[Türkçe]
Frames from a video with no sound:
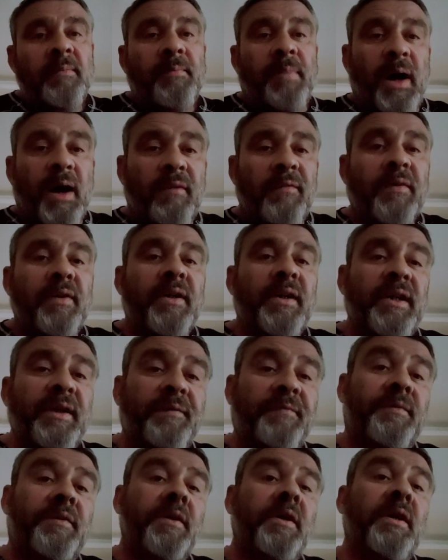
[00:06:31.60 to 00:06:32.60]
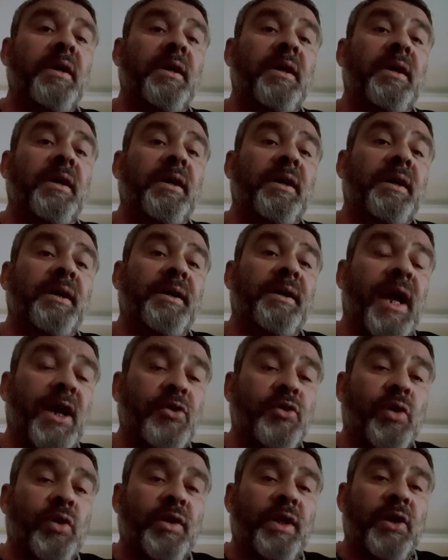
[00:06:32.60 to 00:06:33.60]
powerlift e,
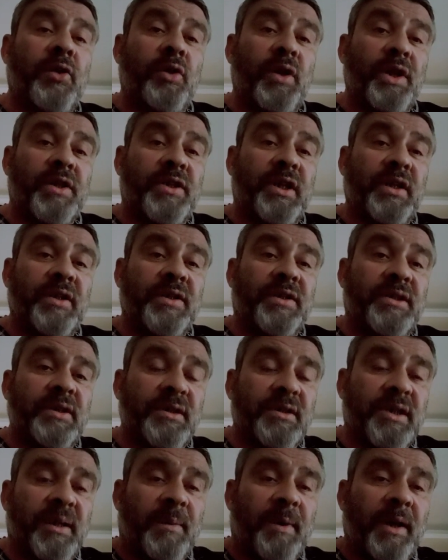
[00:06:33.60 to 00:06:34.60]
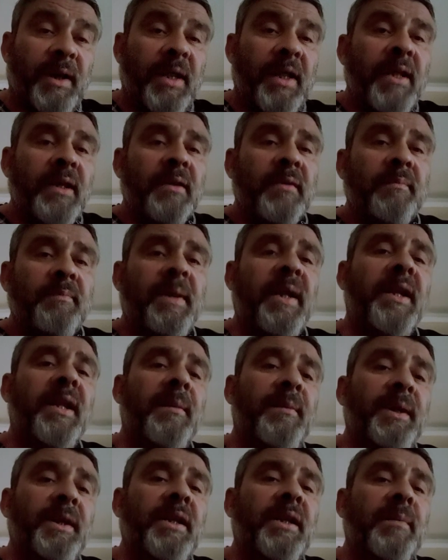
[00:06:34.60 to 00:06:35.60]
rajonuna göre çalıştığı zaman ben
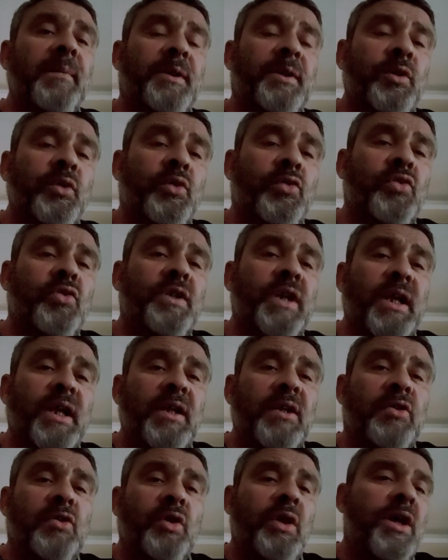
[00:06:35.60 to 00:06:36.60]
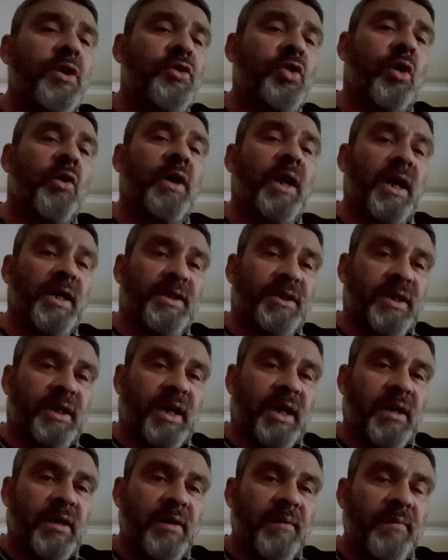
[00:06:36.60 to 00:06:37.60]
eminim ki 350 kiloya çok rahat
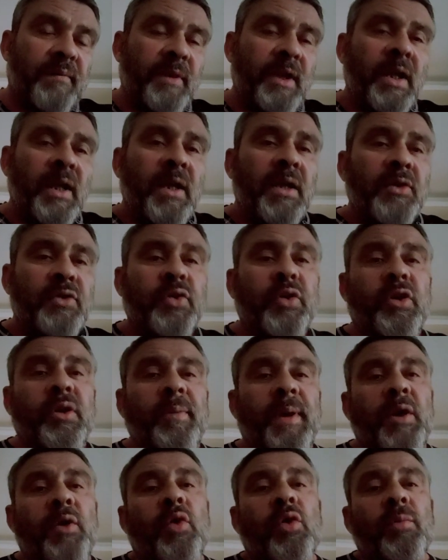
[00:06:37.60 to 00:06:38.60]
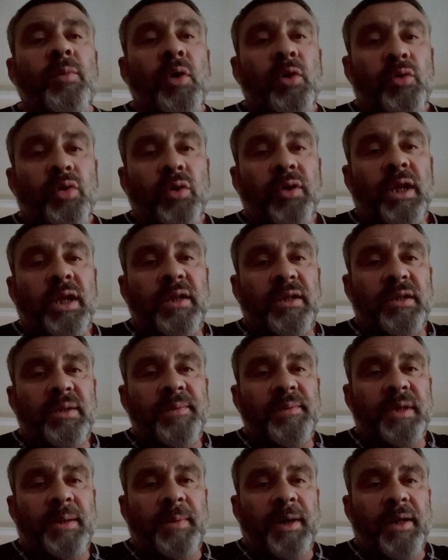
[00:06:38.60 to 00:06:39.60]
çıkar. Çünkü ben hormon
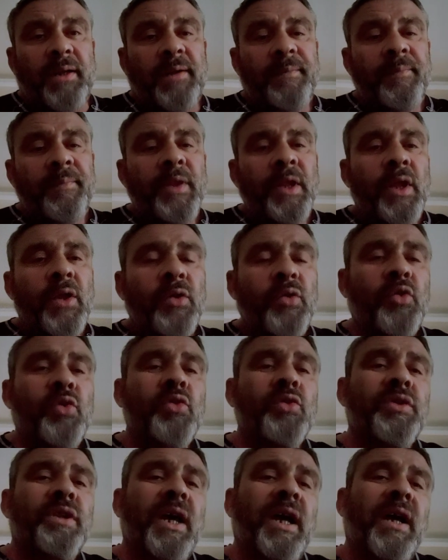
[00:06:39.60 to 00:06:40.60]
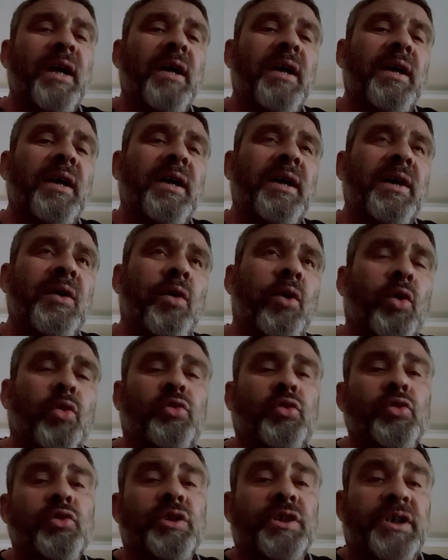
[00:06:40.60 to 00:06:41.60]
kullandığım zaman yüzde
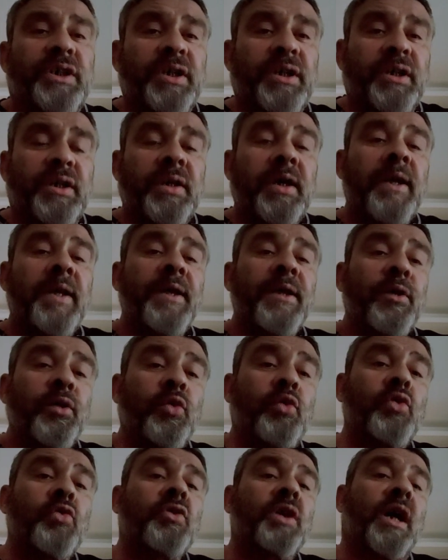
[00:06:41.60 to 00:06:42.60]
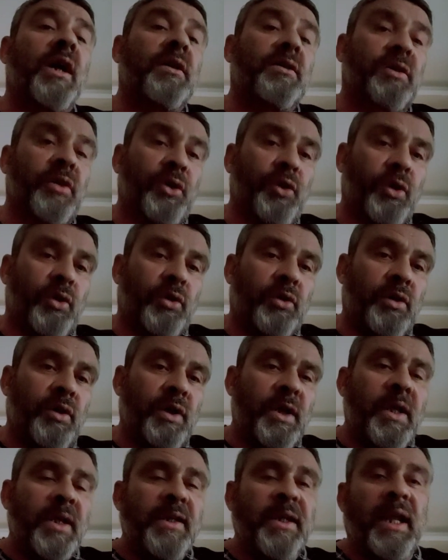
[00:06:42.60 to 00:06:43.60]
30-40 e, güç arttırıyordu.
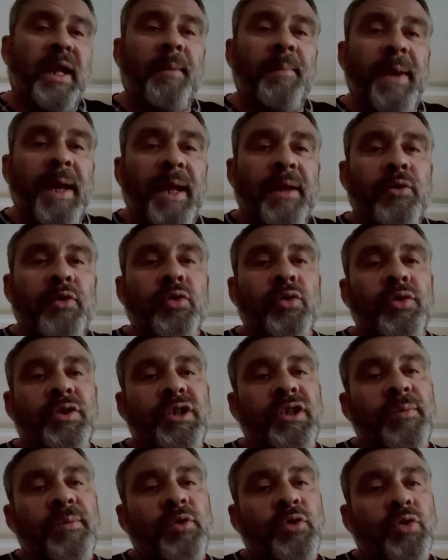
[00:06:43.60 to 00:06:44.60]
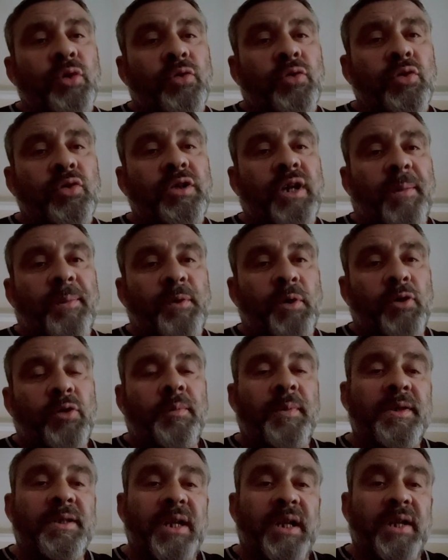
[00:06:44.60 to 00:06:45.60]
Yani ben 120-130 yapıyordum
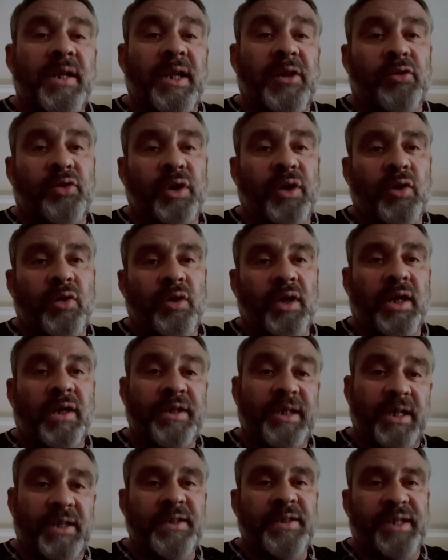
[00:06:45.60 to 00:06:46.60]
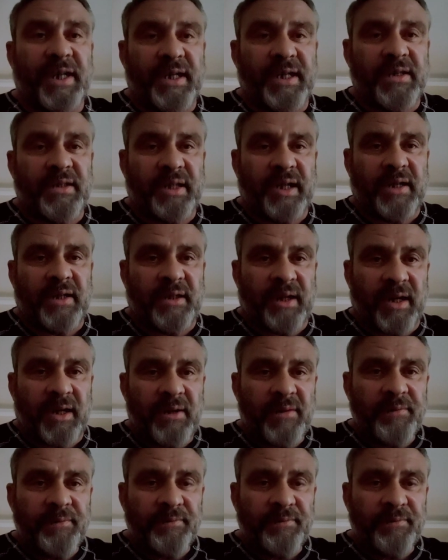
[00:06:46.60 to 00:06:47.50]
mesela natural olarak 7-8 tekrar.